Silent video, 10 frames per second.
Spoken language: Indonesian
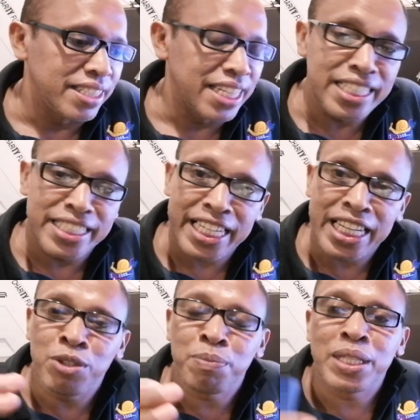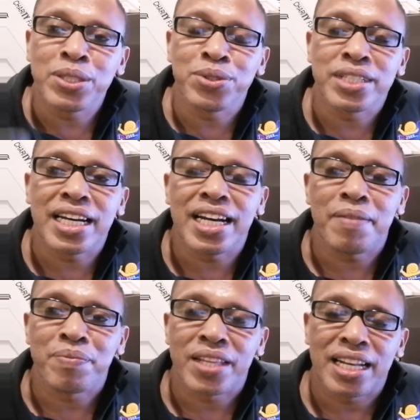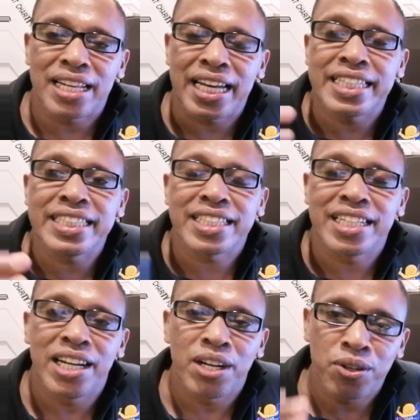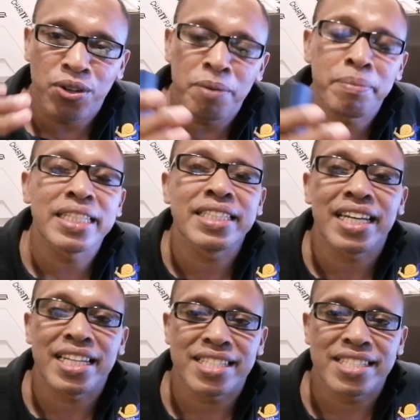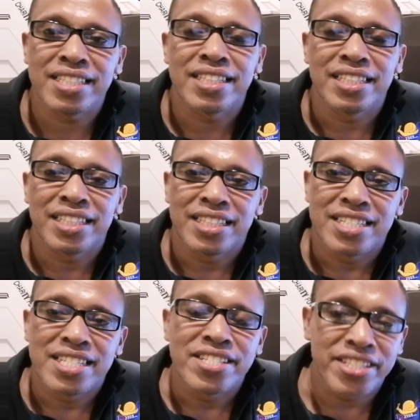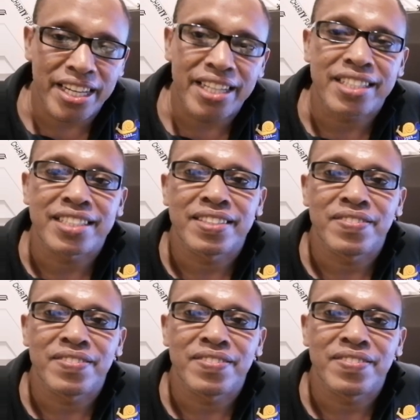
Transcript: dan jangan lupa juga like, komen dan share.